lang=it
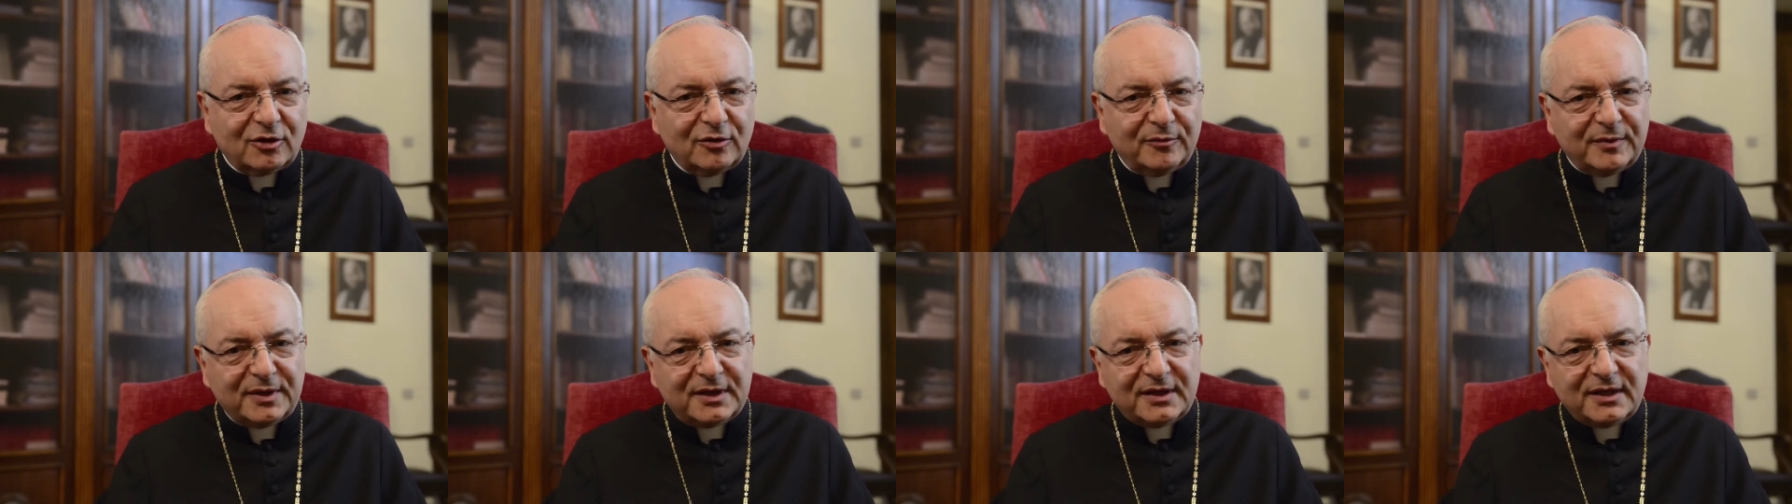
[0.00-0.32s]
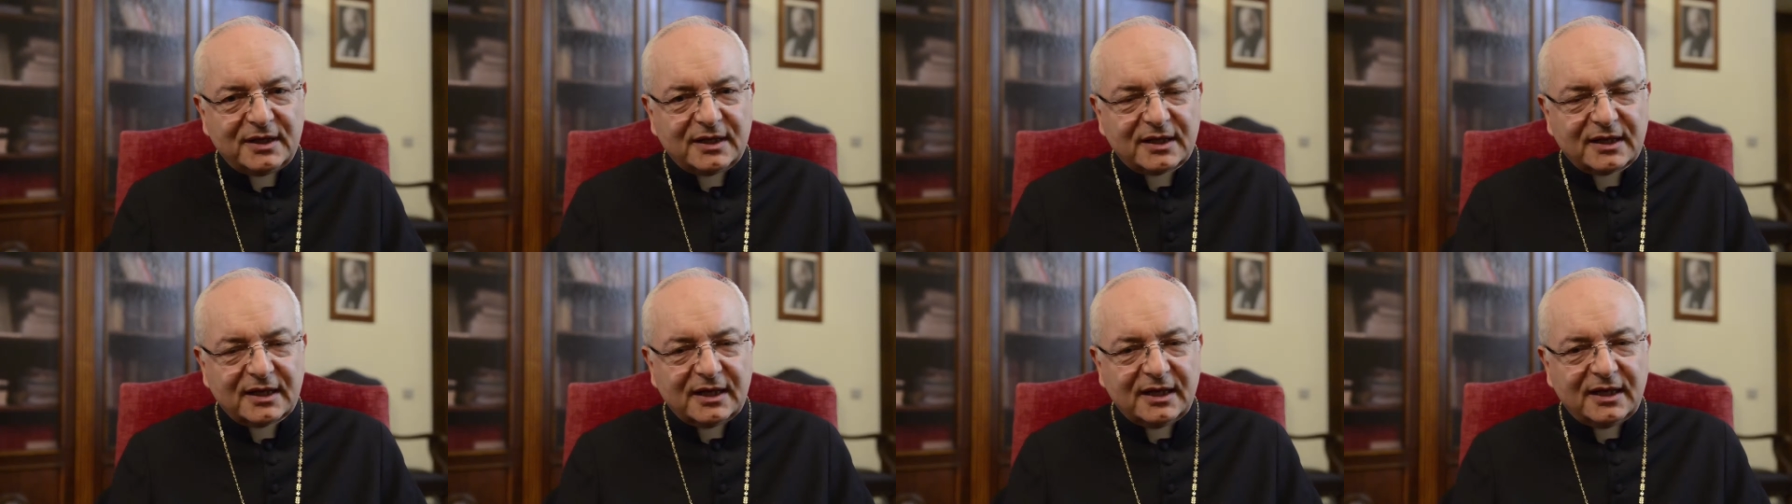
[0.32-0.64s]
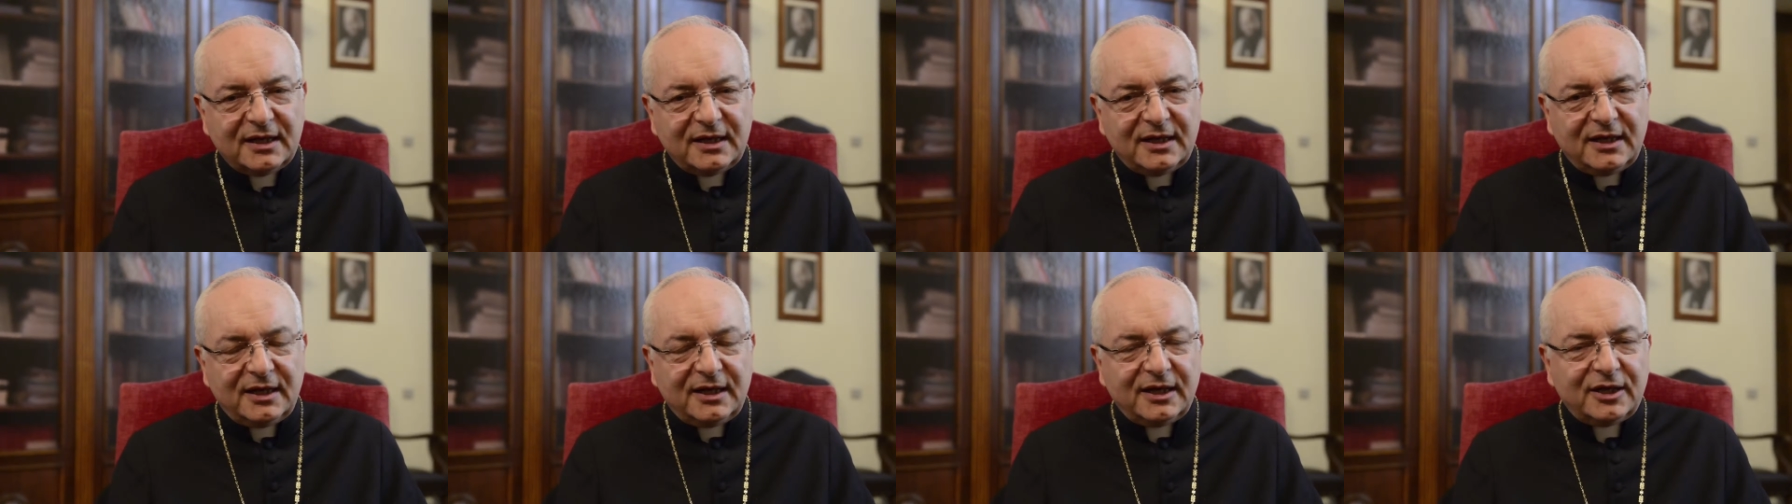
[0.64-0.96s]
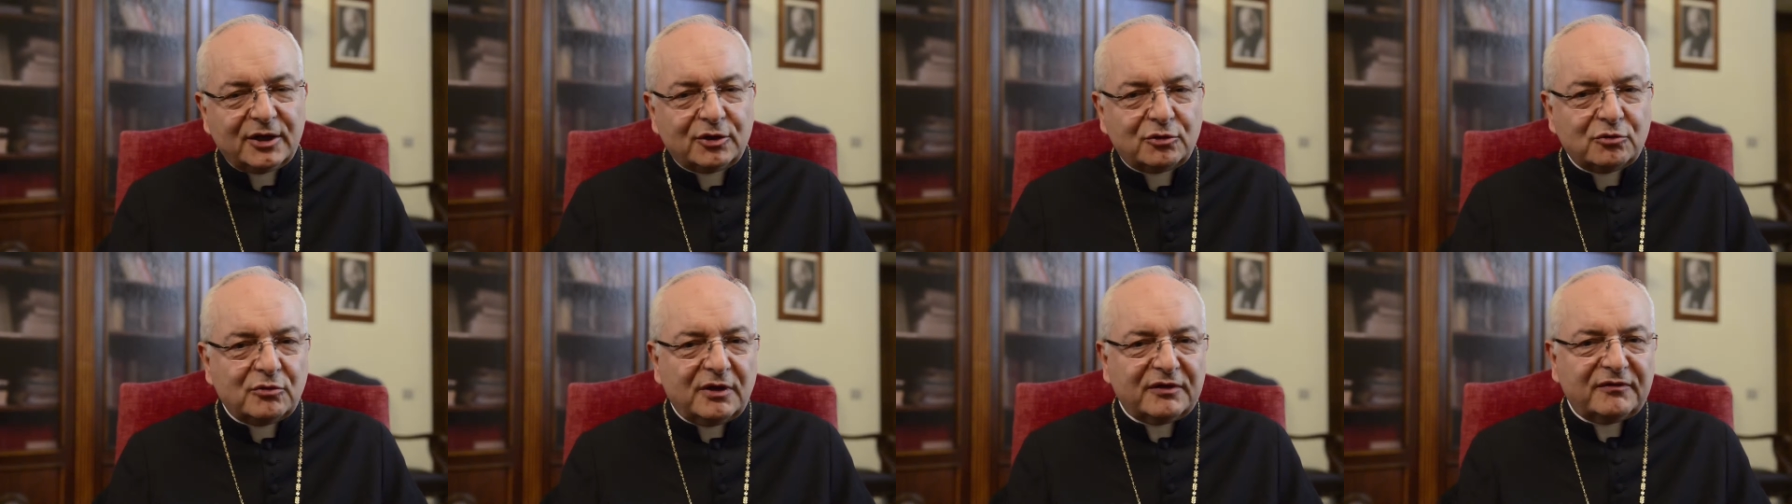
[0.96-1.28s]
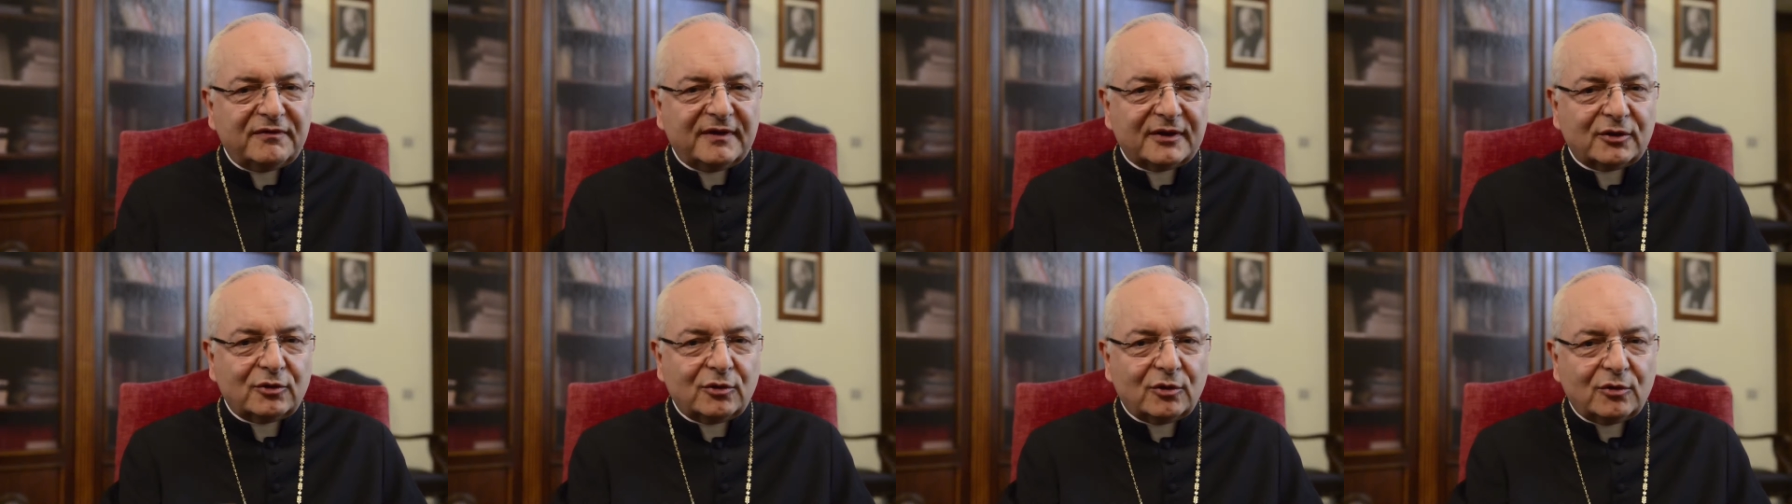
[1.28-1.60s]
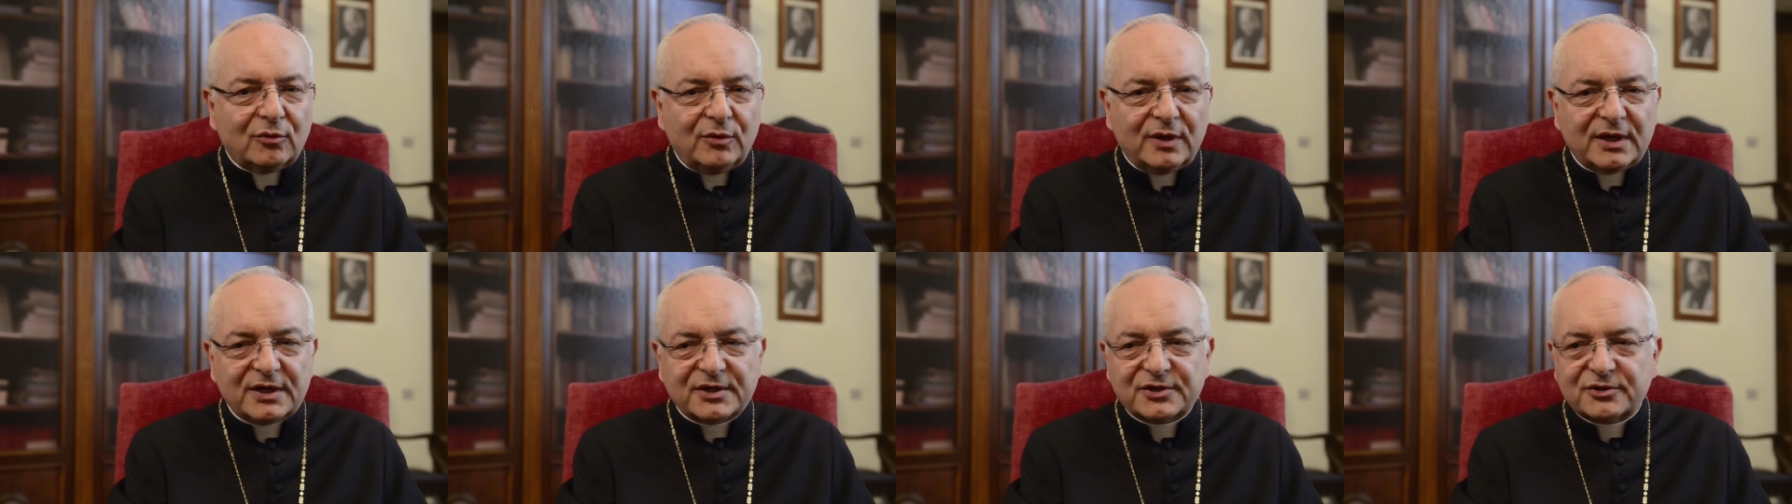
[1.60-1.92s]
come dire eh, tu hai fatto
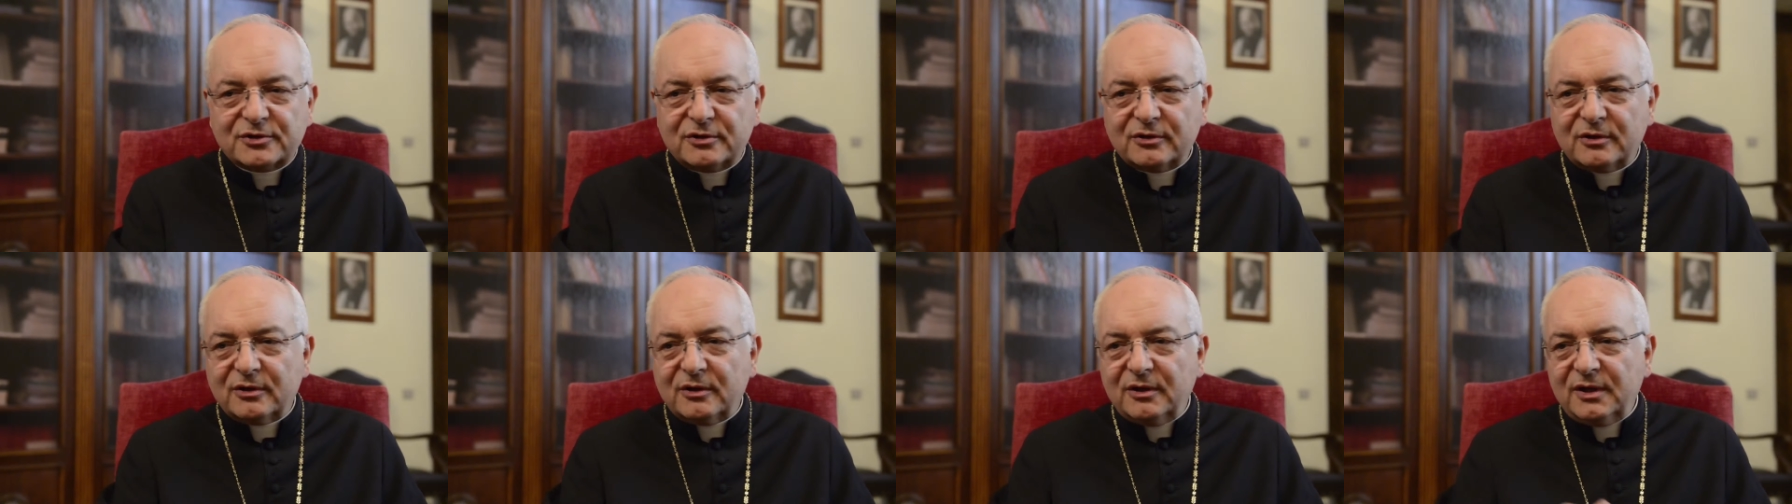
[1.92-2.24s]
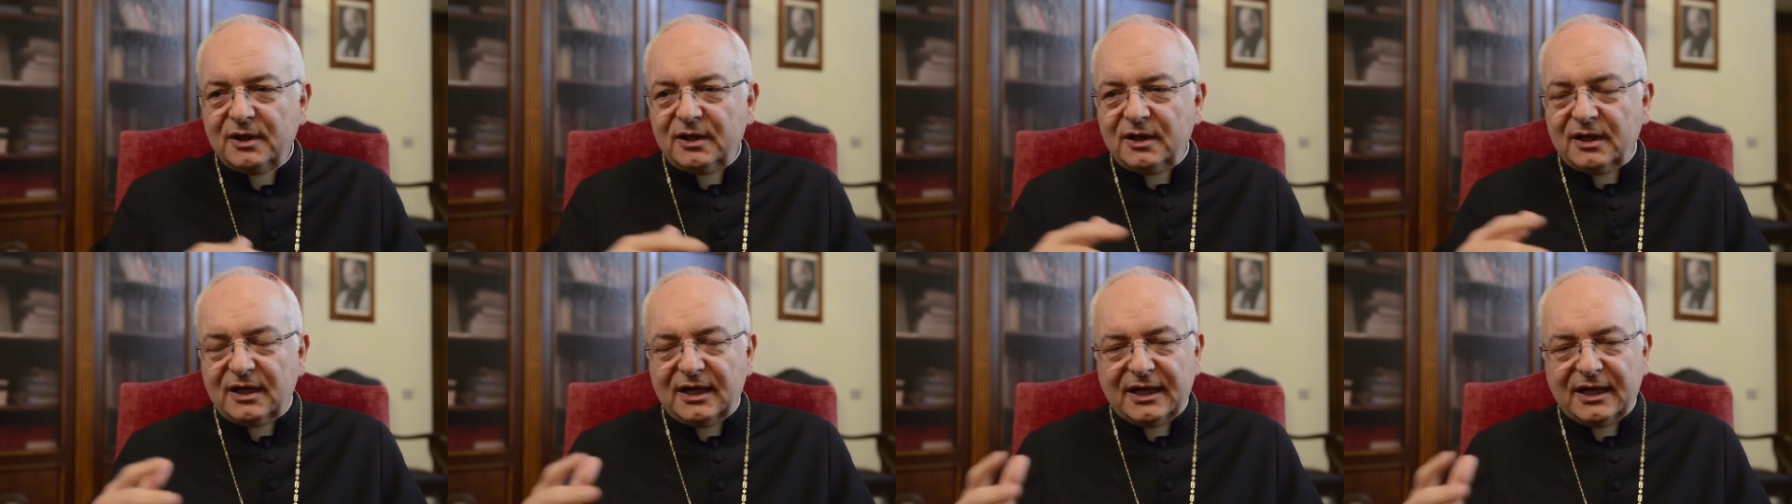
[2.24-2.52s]
questo,